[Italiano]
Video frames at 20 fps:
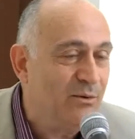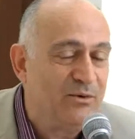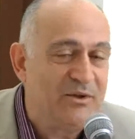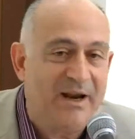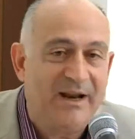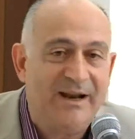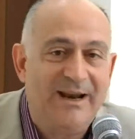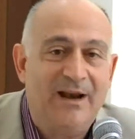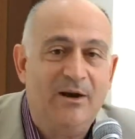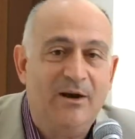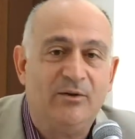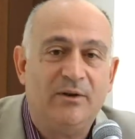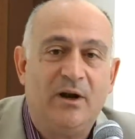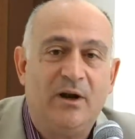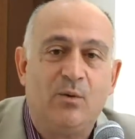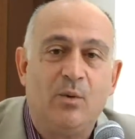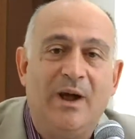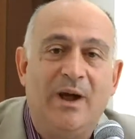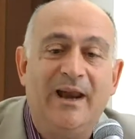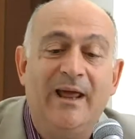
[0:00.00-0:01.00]
un tranello nel
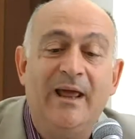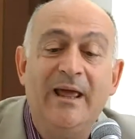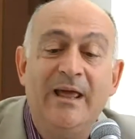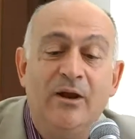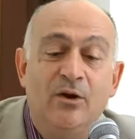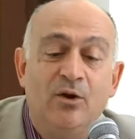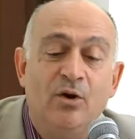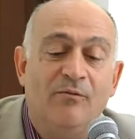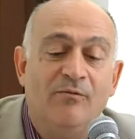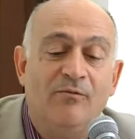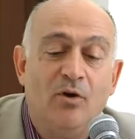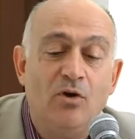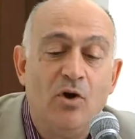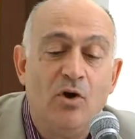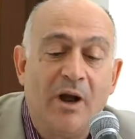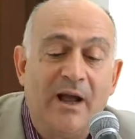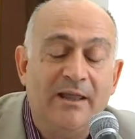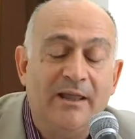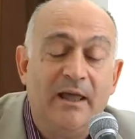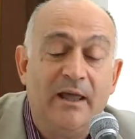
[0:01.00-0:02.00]
quale non
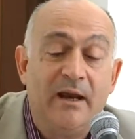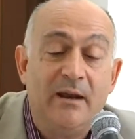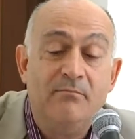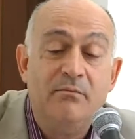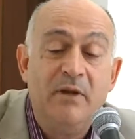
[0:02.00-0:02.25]
voglio cadere,